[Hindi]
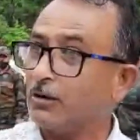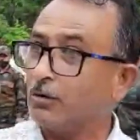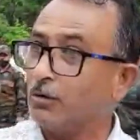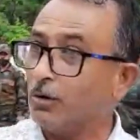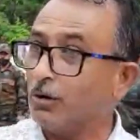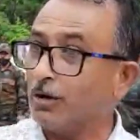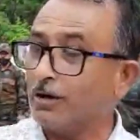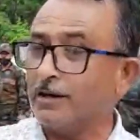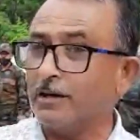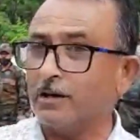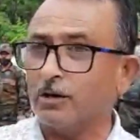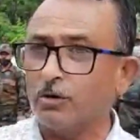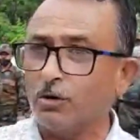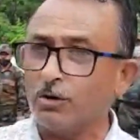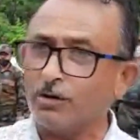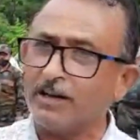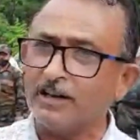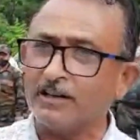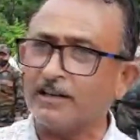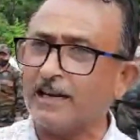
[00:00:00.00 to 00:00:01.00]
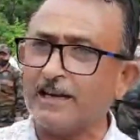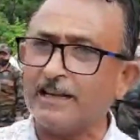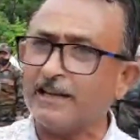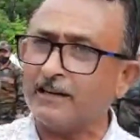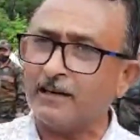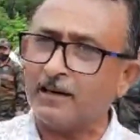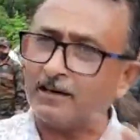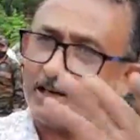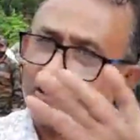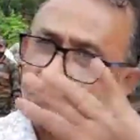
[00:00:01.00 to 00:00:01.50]
लोग लोग इनके लिए
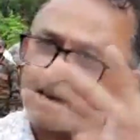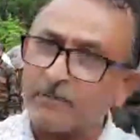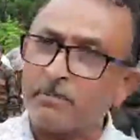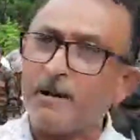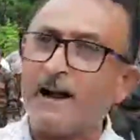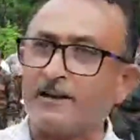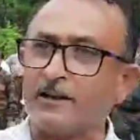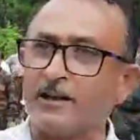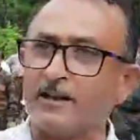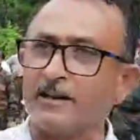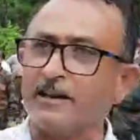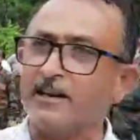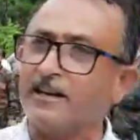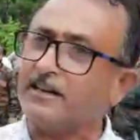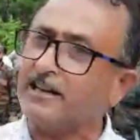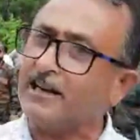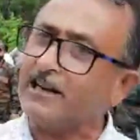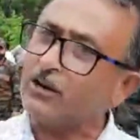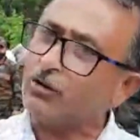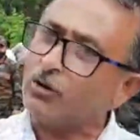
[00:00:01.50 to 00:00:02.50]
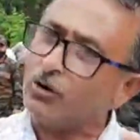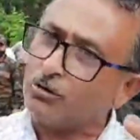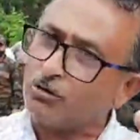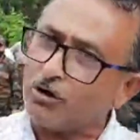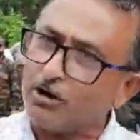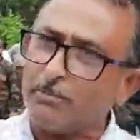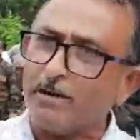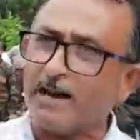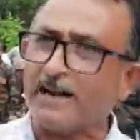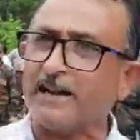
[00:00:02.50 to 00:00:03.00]
डजेंट मैटर इनके लिए लोग
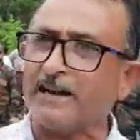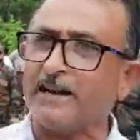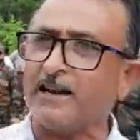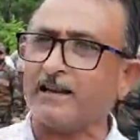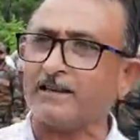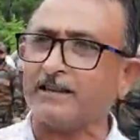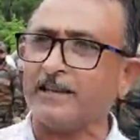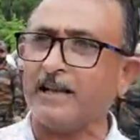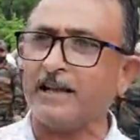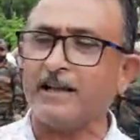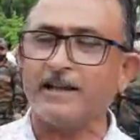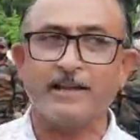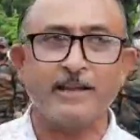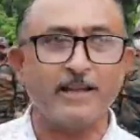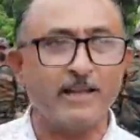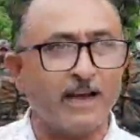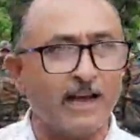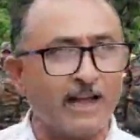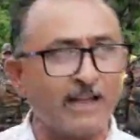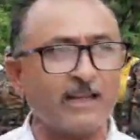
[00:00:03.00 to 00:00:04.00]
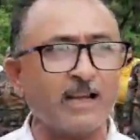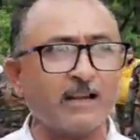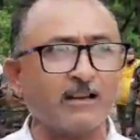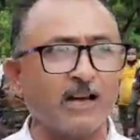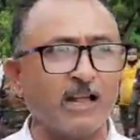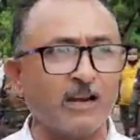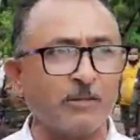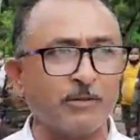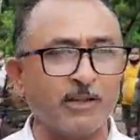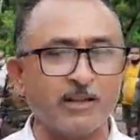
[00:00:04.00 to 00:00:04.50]
कोई माने नहीं रखते हैं ये आएंगे
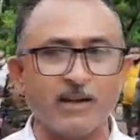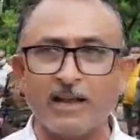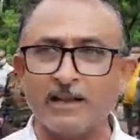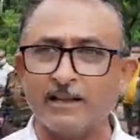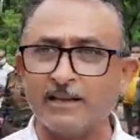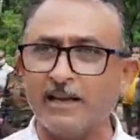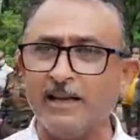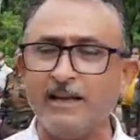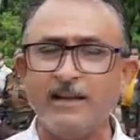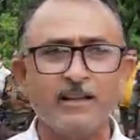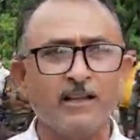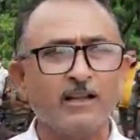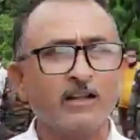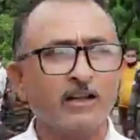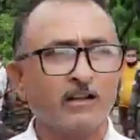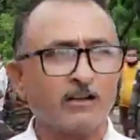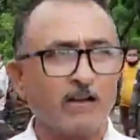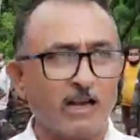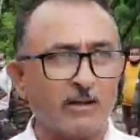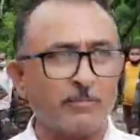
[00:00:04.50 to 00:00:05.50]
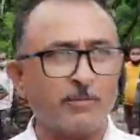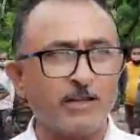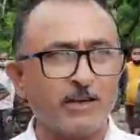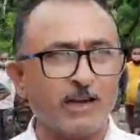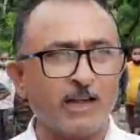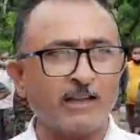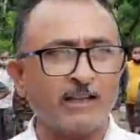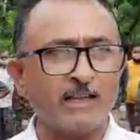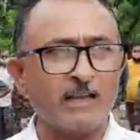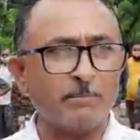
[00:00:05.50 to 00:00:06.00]
कल फिर आएंगे कल फिर
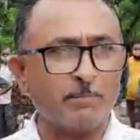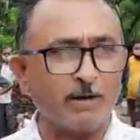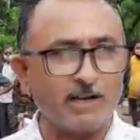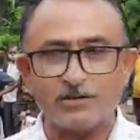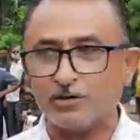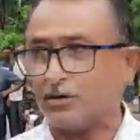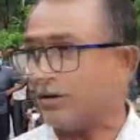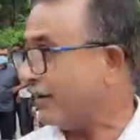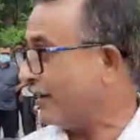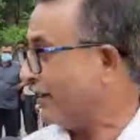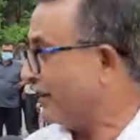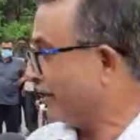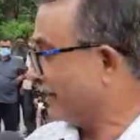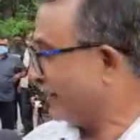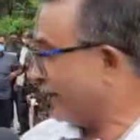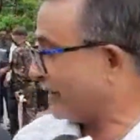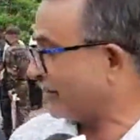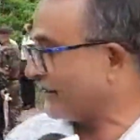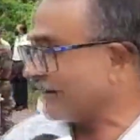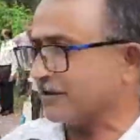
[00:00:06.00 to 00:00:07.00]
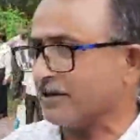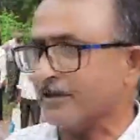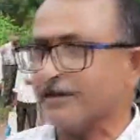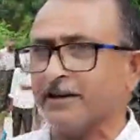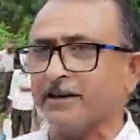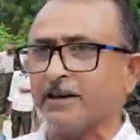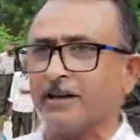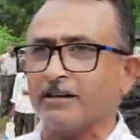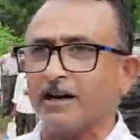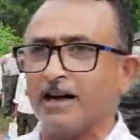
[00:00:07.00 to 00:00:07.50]
आएंगे ब्रिज को ये
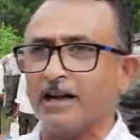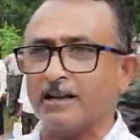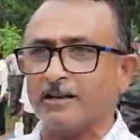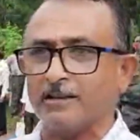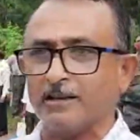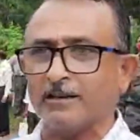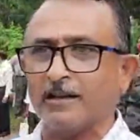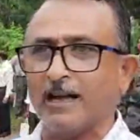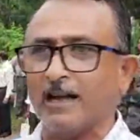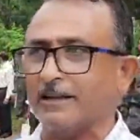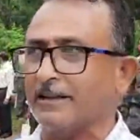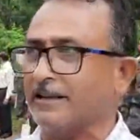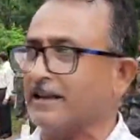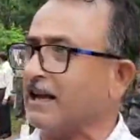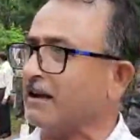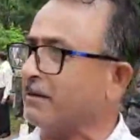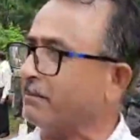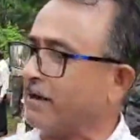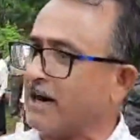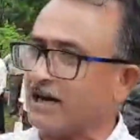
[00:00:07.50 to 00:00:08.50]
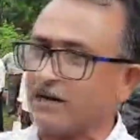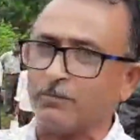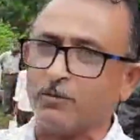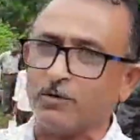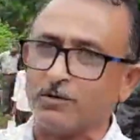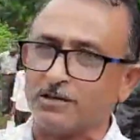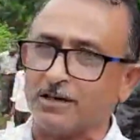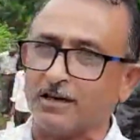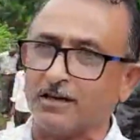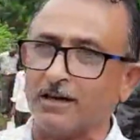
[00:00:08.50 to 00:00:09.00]
कंसटीना कायल इधर डाल दिया बेल्ट
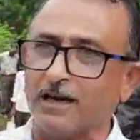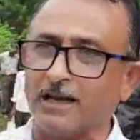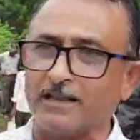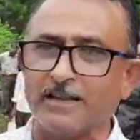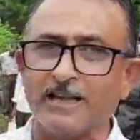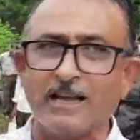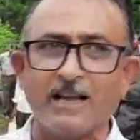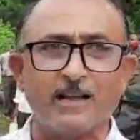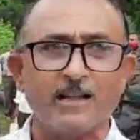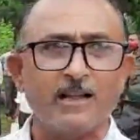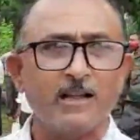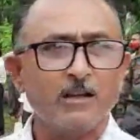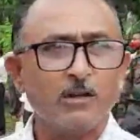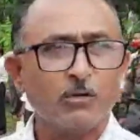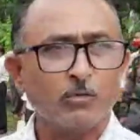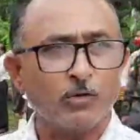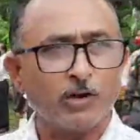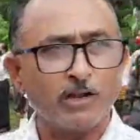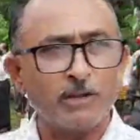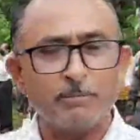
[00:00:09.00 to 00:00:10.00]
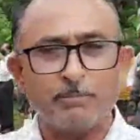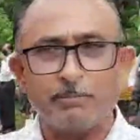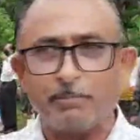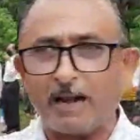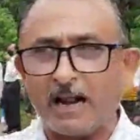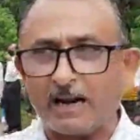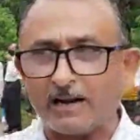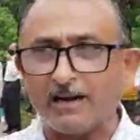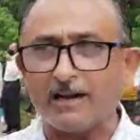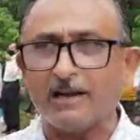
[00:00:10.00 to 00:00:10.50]
फोर्स लगा दिया कोई
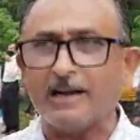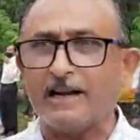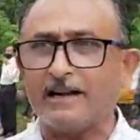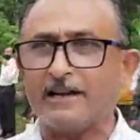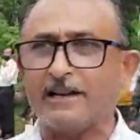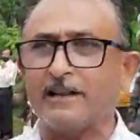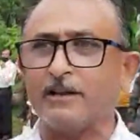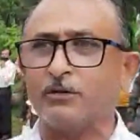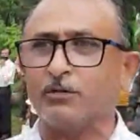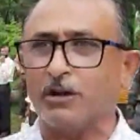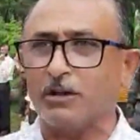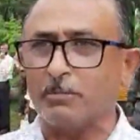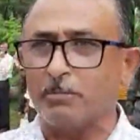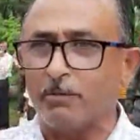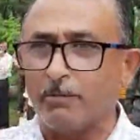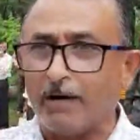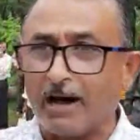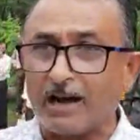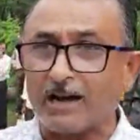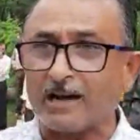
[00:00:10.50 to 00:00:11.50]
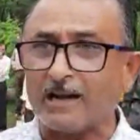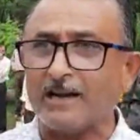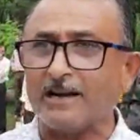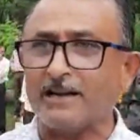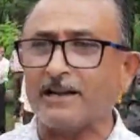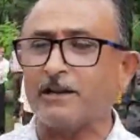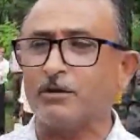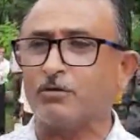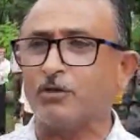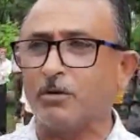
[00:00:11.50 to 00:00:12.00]
प्रेगनेंट लेडी कोई बीमार
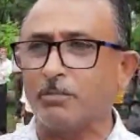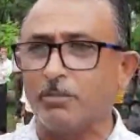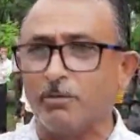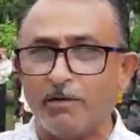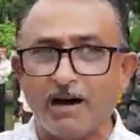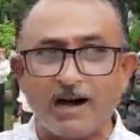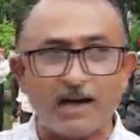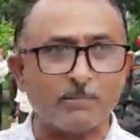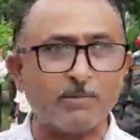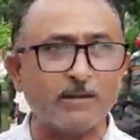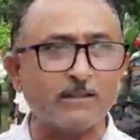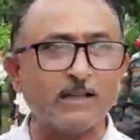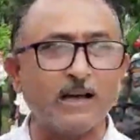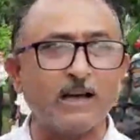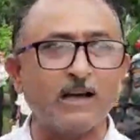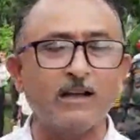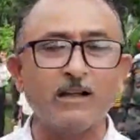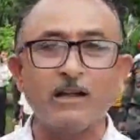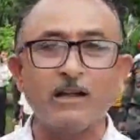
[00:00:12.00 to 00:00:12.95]
लेडी कोई बीमार बंदा